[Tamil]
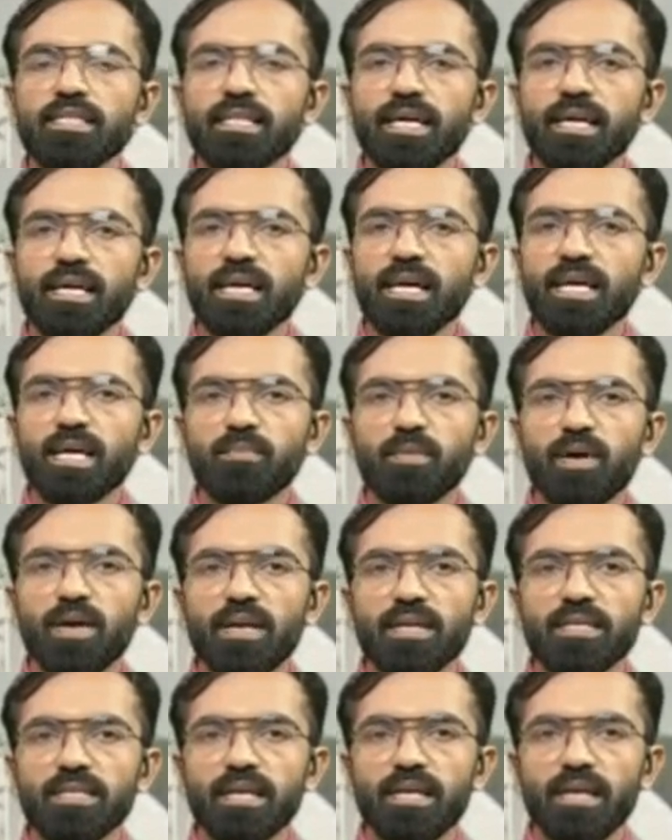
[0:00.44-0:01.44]
தெலங்கானா
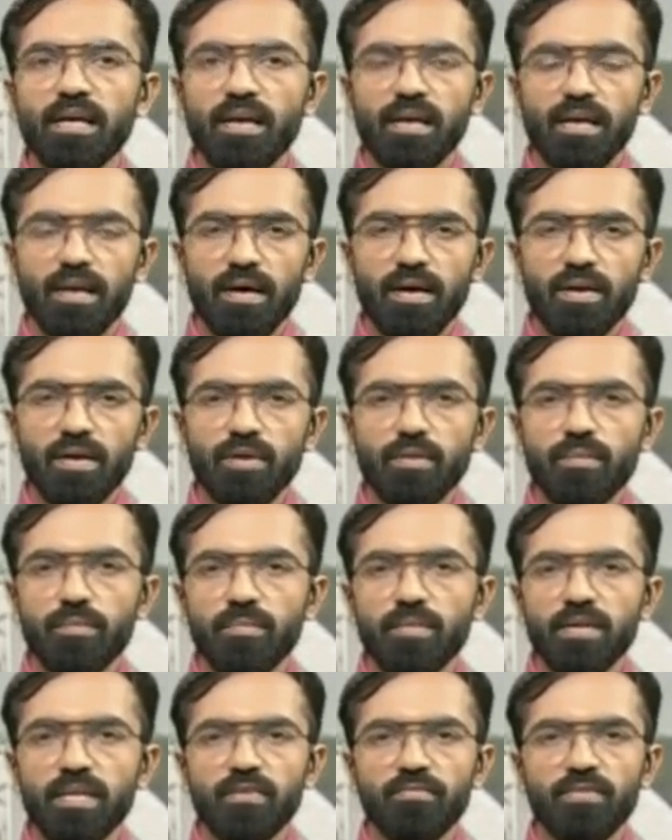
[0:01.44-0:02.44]
மாநிலத்தில் லாரியும்
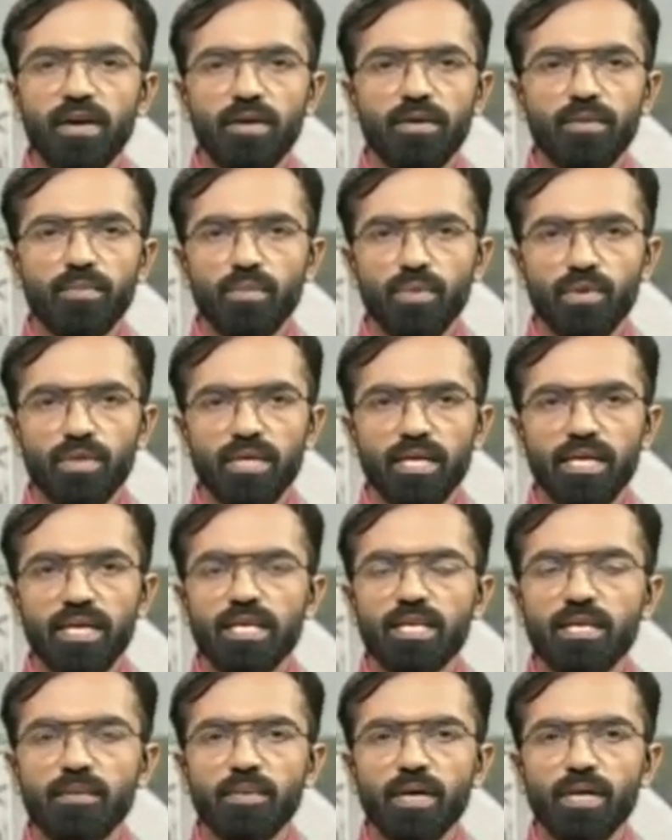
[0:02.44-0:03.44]
மினி வேனும் மோதி
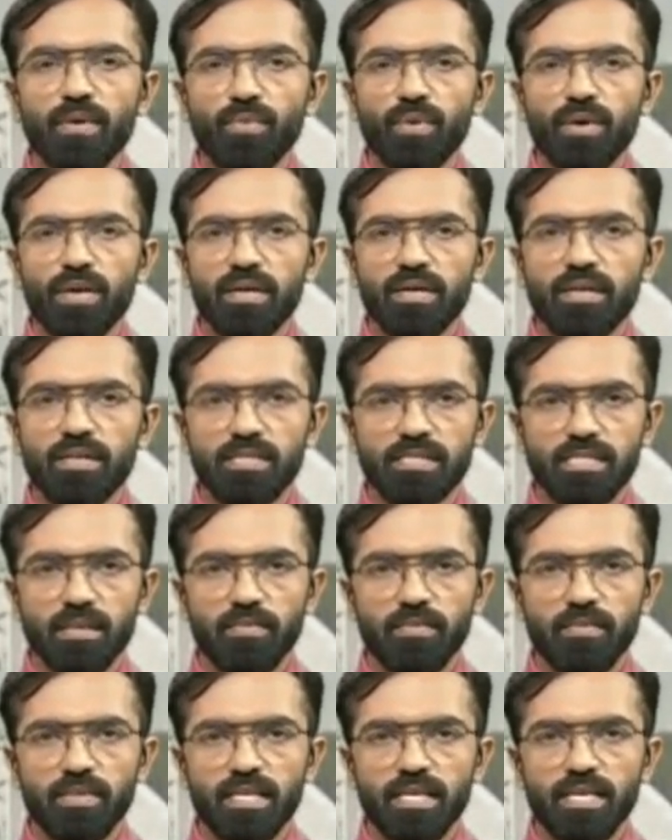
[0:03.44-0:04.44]
எட்டு பேர் உயிரிழந்த
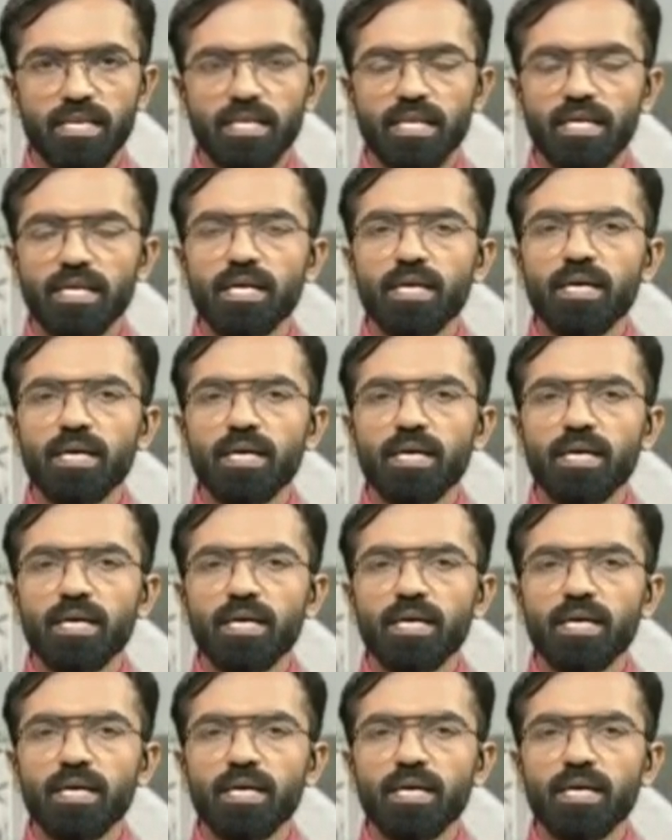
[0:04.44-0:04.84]
சம்பவத்திற்கு